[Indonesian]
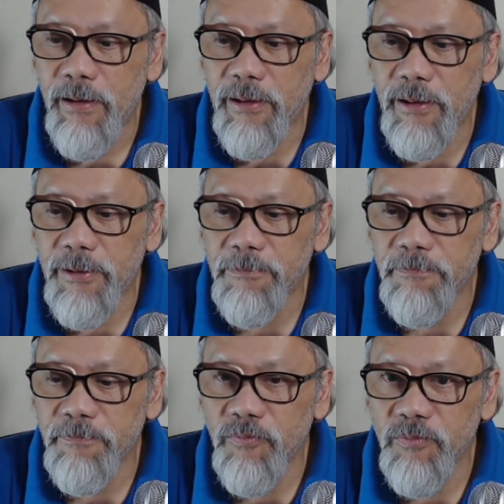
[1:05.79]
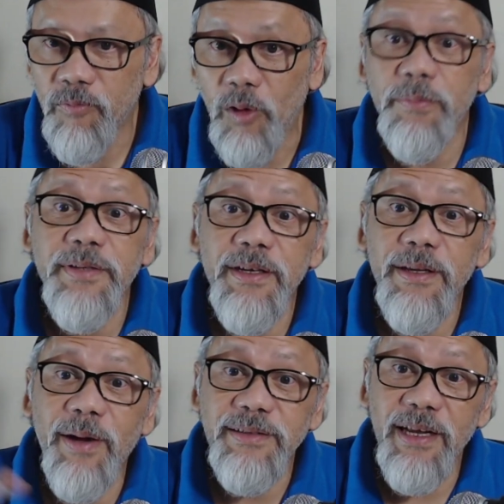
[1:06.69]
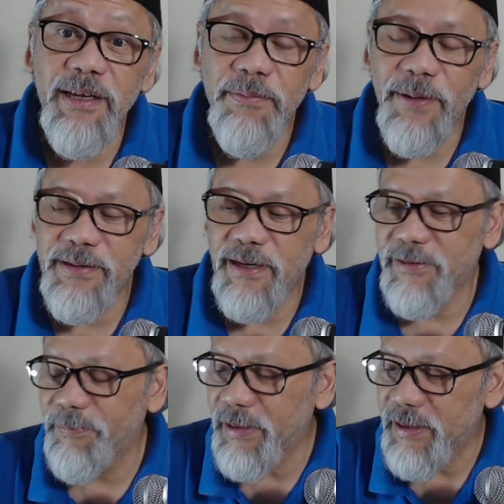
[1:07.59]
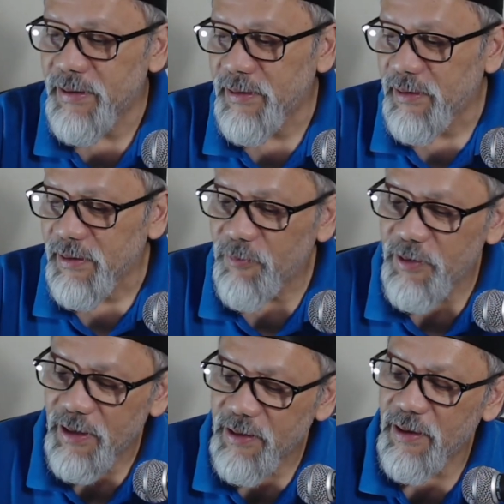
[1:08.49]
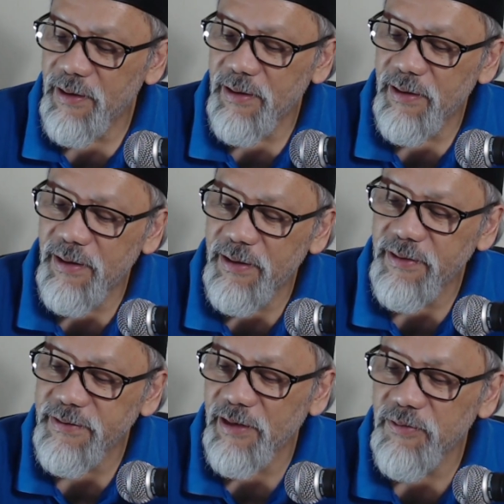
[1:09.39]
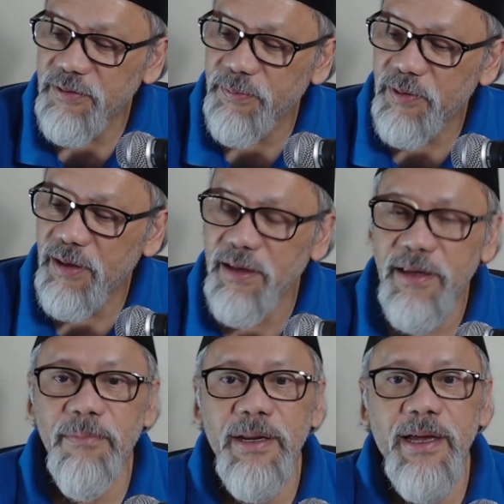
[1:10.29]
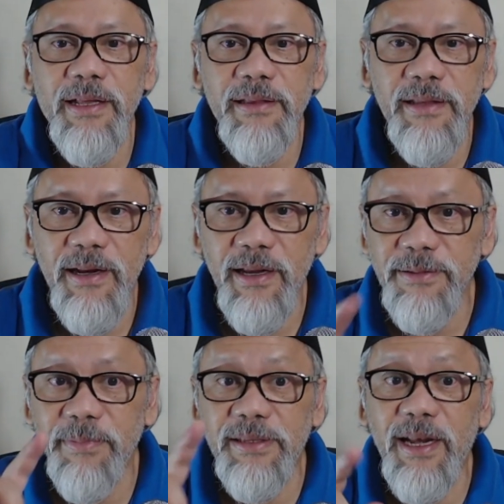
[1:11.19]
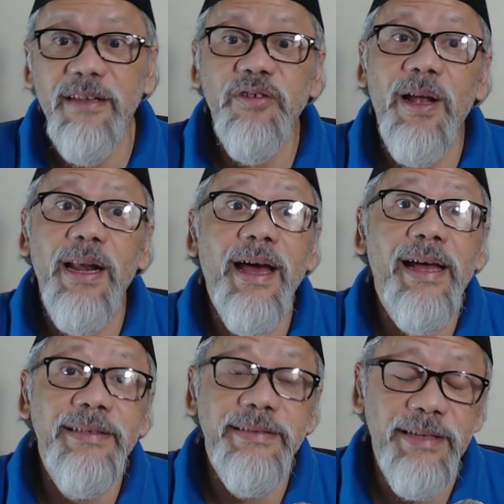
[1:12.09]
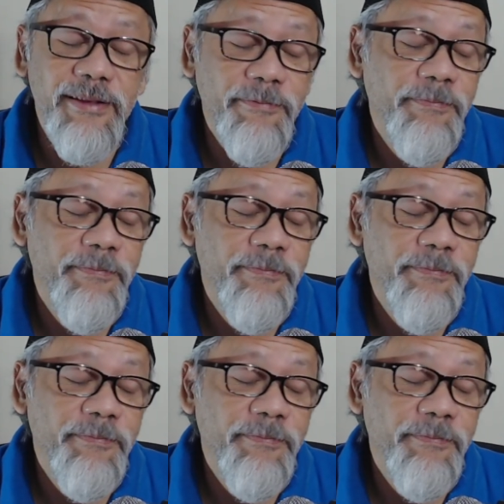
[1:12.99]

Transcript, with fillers: Um, oh itu bisa kita bahas lagi lebih panjang. Tapi kemudian uh, ini saya tuh sebetulnya ingin melihat dari kacamata lain soal aset.